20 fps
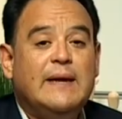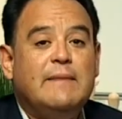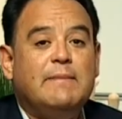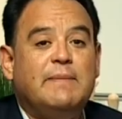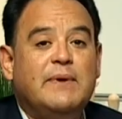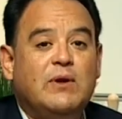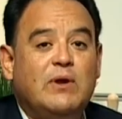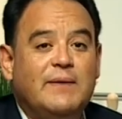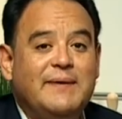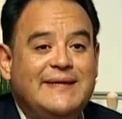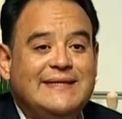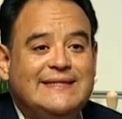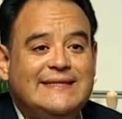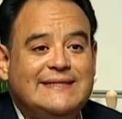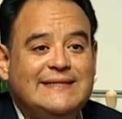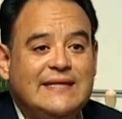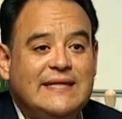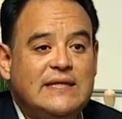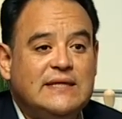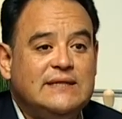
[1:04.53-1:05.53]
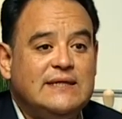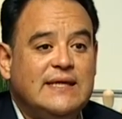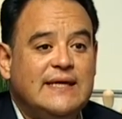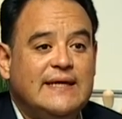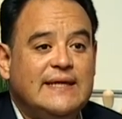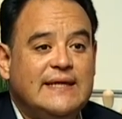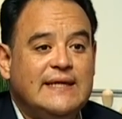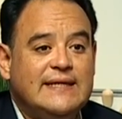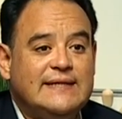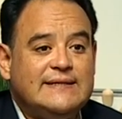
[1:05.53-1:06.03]
pero a veces en
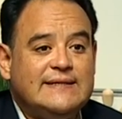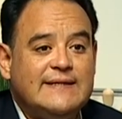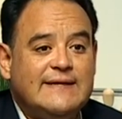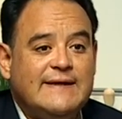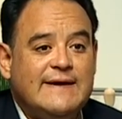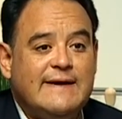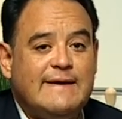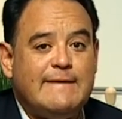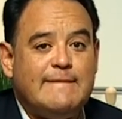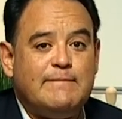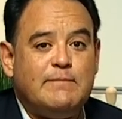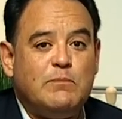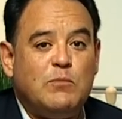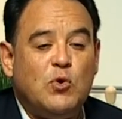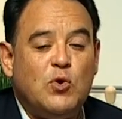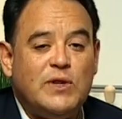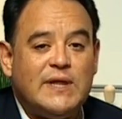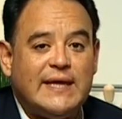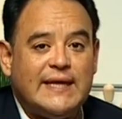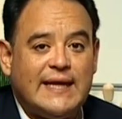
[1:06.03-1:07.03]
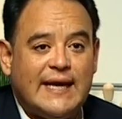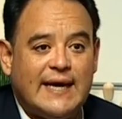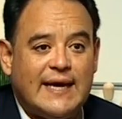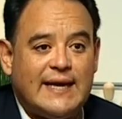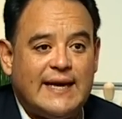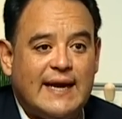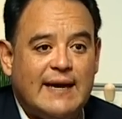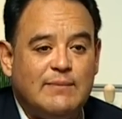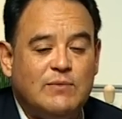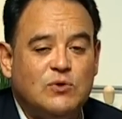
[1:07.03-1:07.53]
esa, en esa moda que
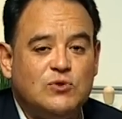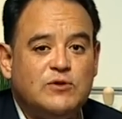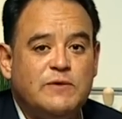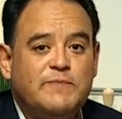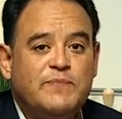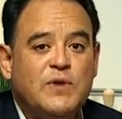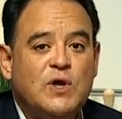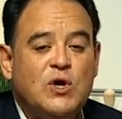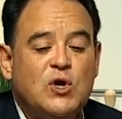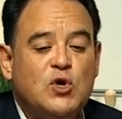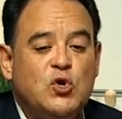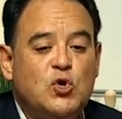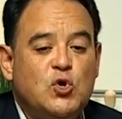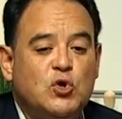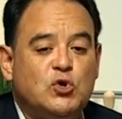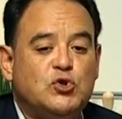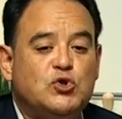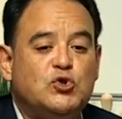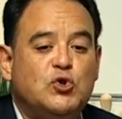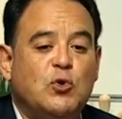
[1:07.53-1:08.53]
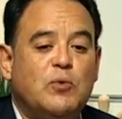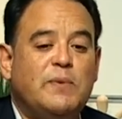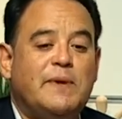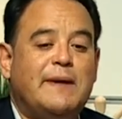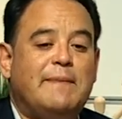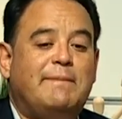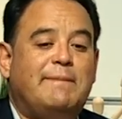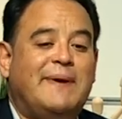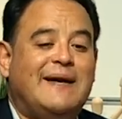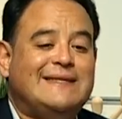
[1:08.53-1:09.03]
agarramos nos
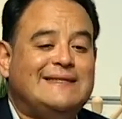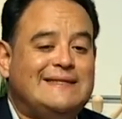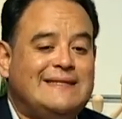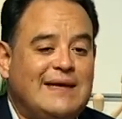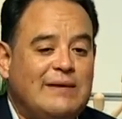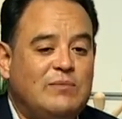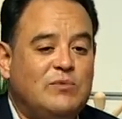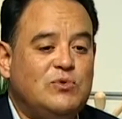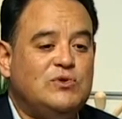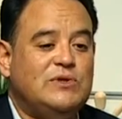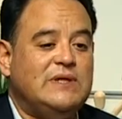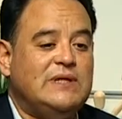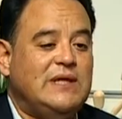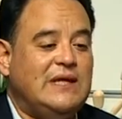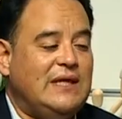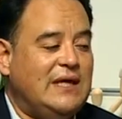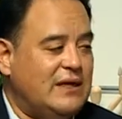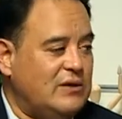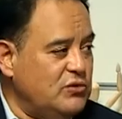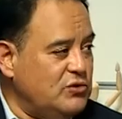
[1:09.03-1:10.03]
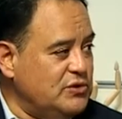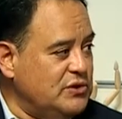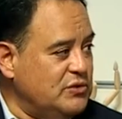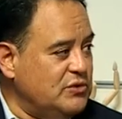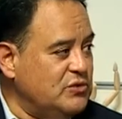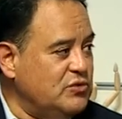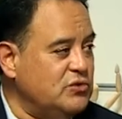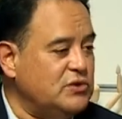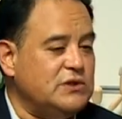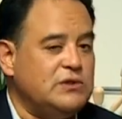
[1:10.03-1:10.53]
sobrepasamos en el
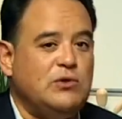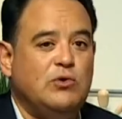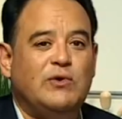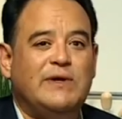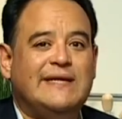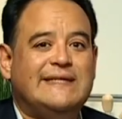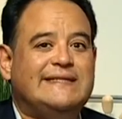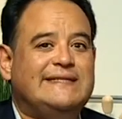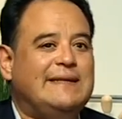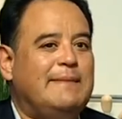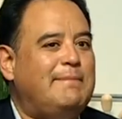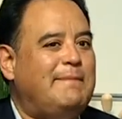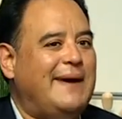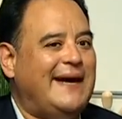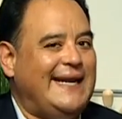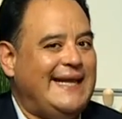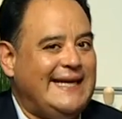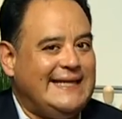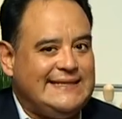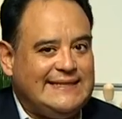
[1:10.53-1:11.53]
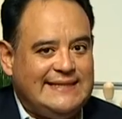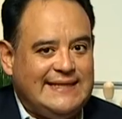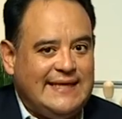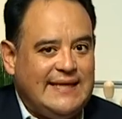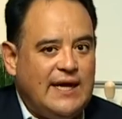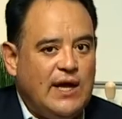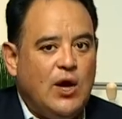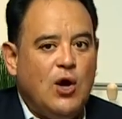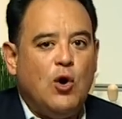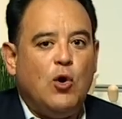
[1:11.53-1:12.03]
diagnóstico. Entonces lo que se
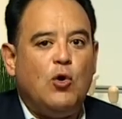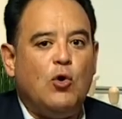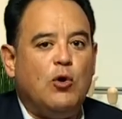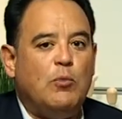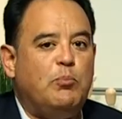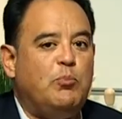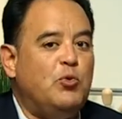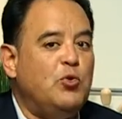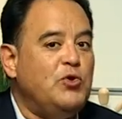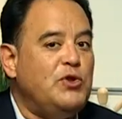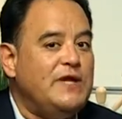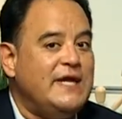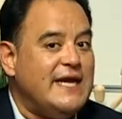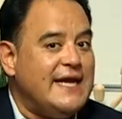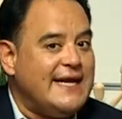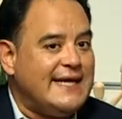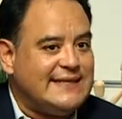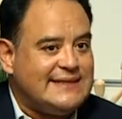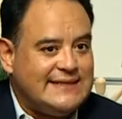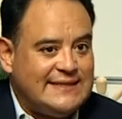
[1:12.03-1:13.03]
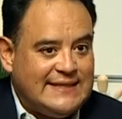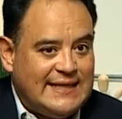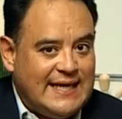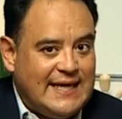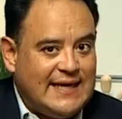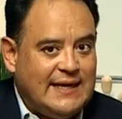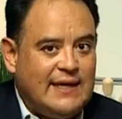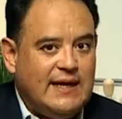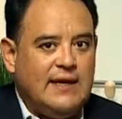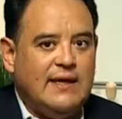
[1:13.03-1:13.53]
parece o pudiera
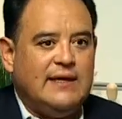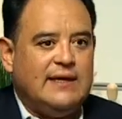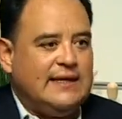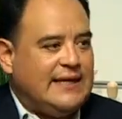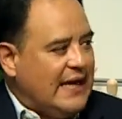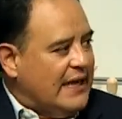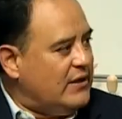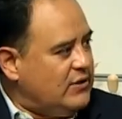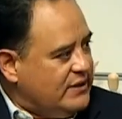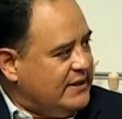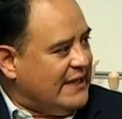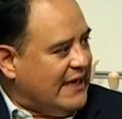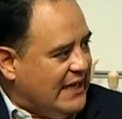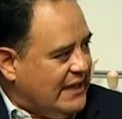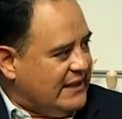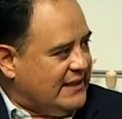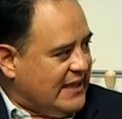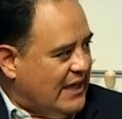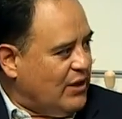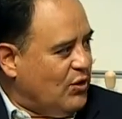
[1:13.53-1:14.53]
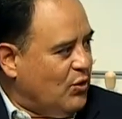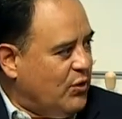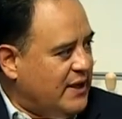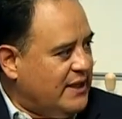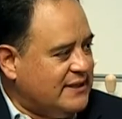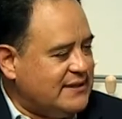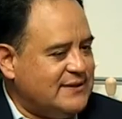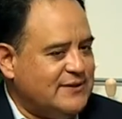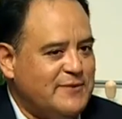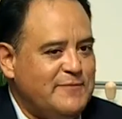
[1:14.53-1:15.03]
ser, ya lo, ya, ya lo
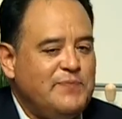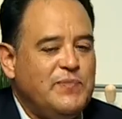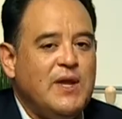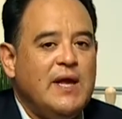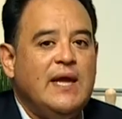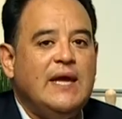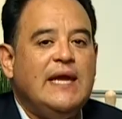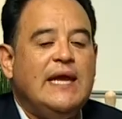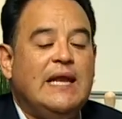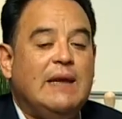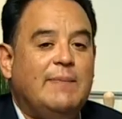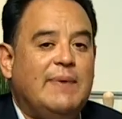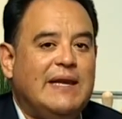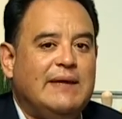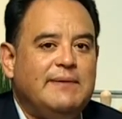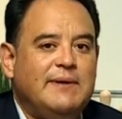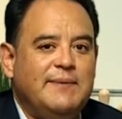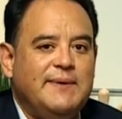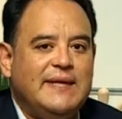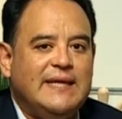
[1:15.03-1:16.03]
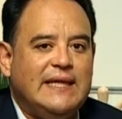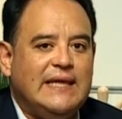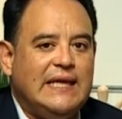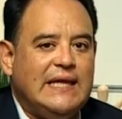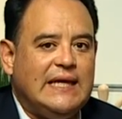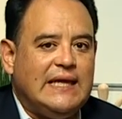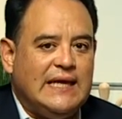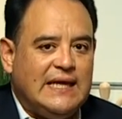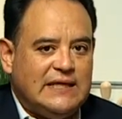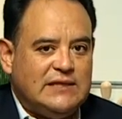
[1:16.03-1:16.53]
es, ¿no? Y la palabra viene
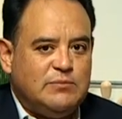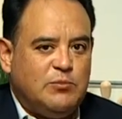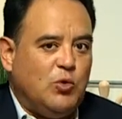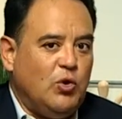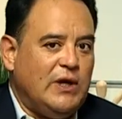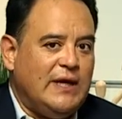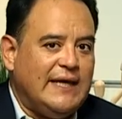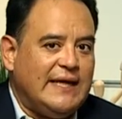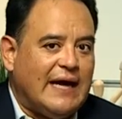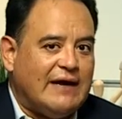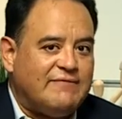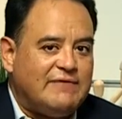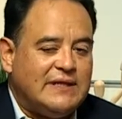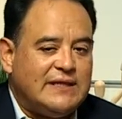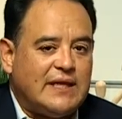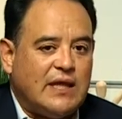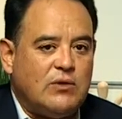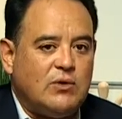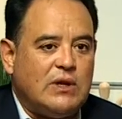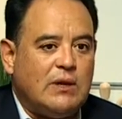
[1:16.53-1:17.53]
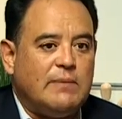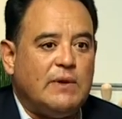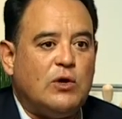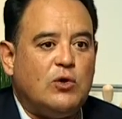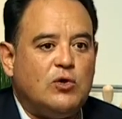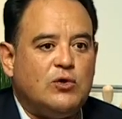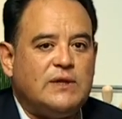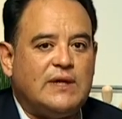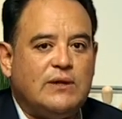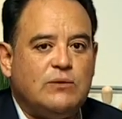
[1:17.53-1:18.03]
del inglés bullying, a falta de una
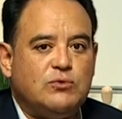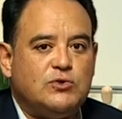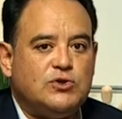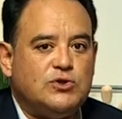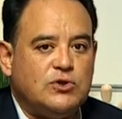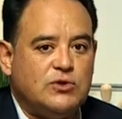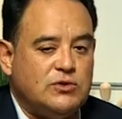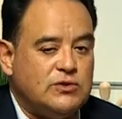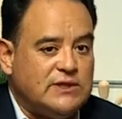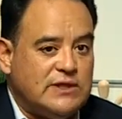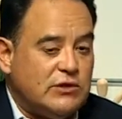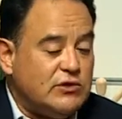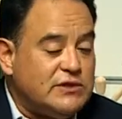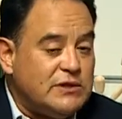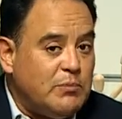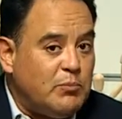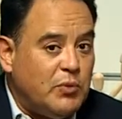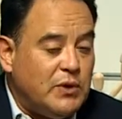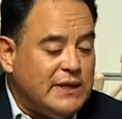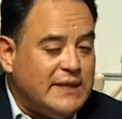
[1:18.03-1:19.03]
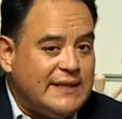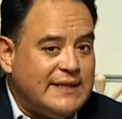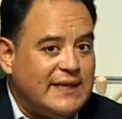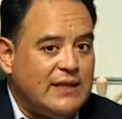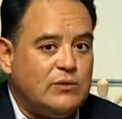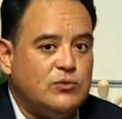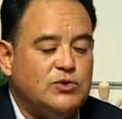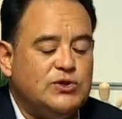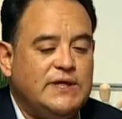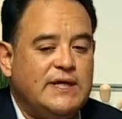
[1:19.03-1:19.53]
mejor traducción, o sea, no se puede
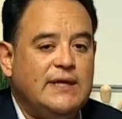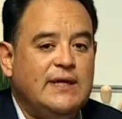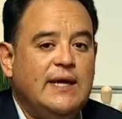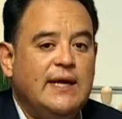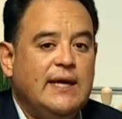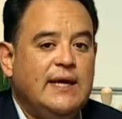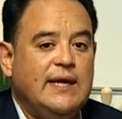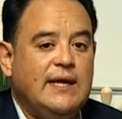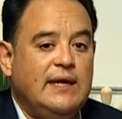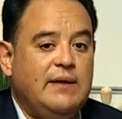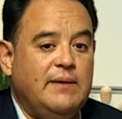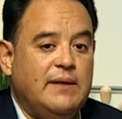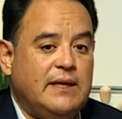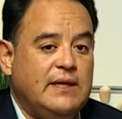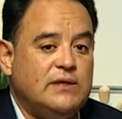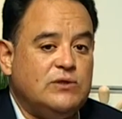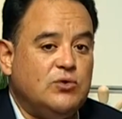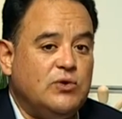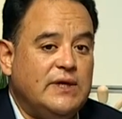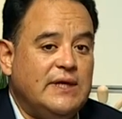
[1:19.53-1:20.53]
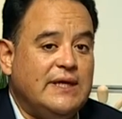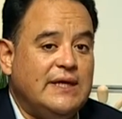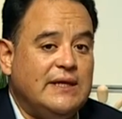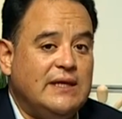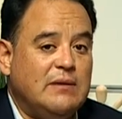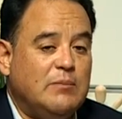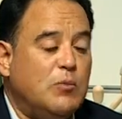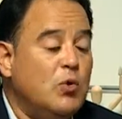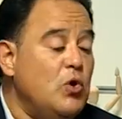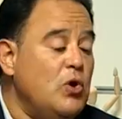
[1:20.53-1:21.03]
traducir, y viene su
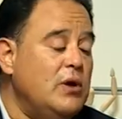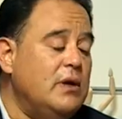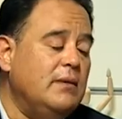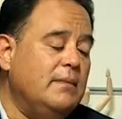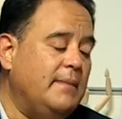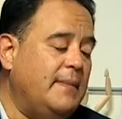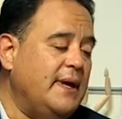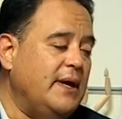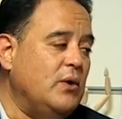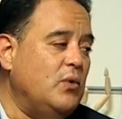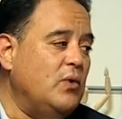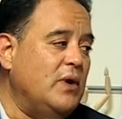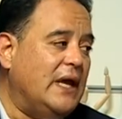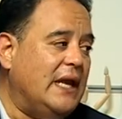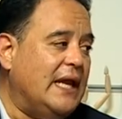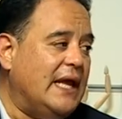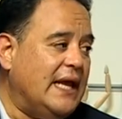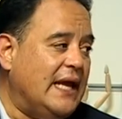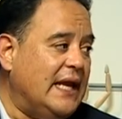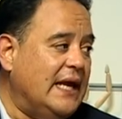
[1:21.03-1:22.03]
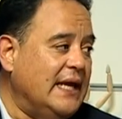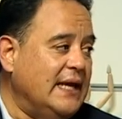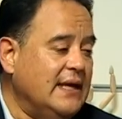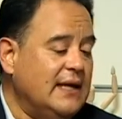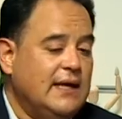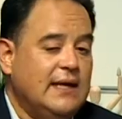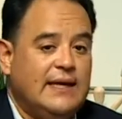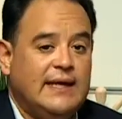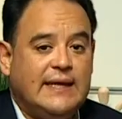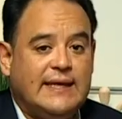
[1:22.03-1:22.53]
origen de bull, B-U-L-L,
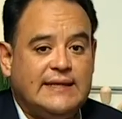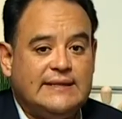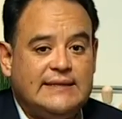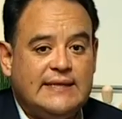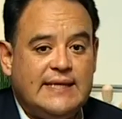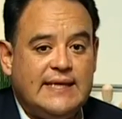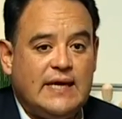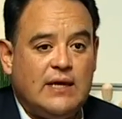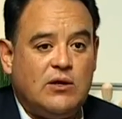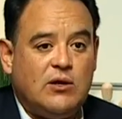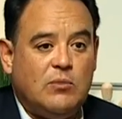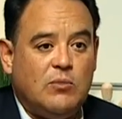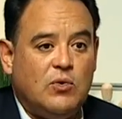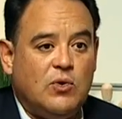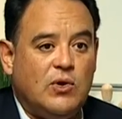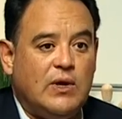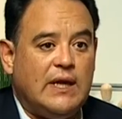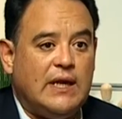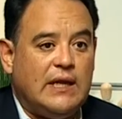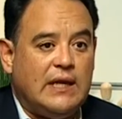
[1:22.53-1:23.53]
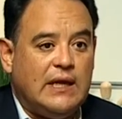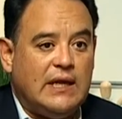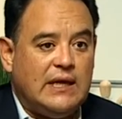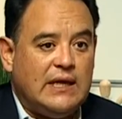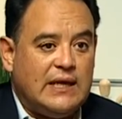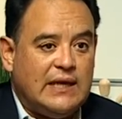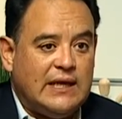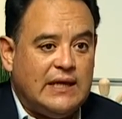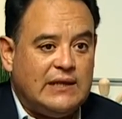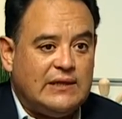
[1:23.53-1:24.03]
que sería como el,
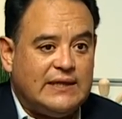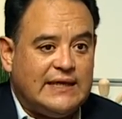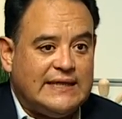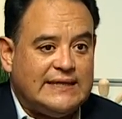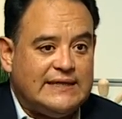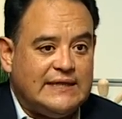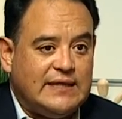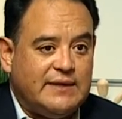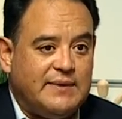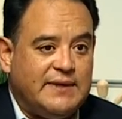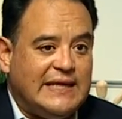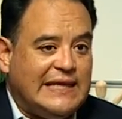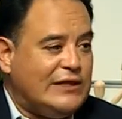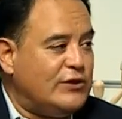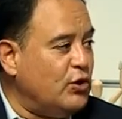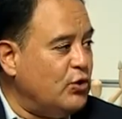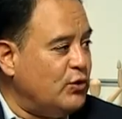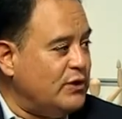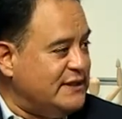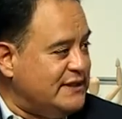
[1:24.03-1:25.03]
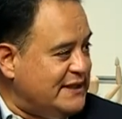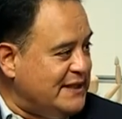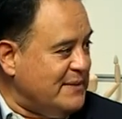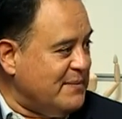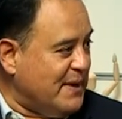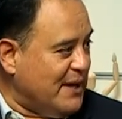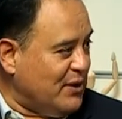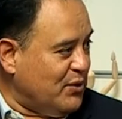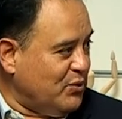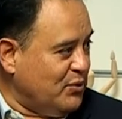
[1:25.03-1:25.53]
el, que se te viene el toro
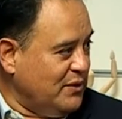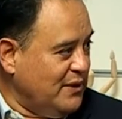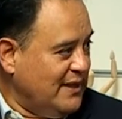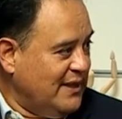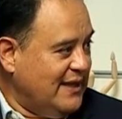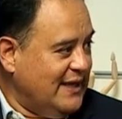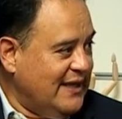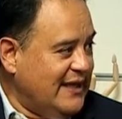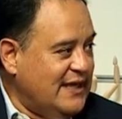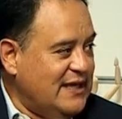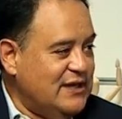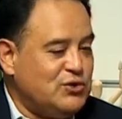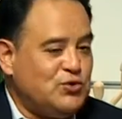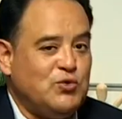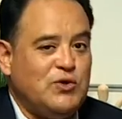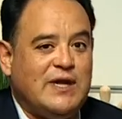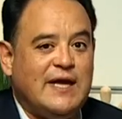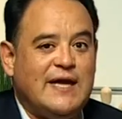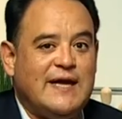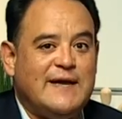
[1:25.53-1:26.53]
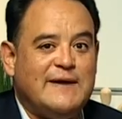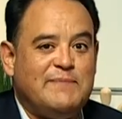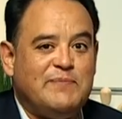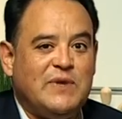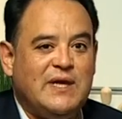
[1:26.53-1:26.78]
encima, ¿no? Y es una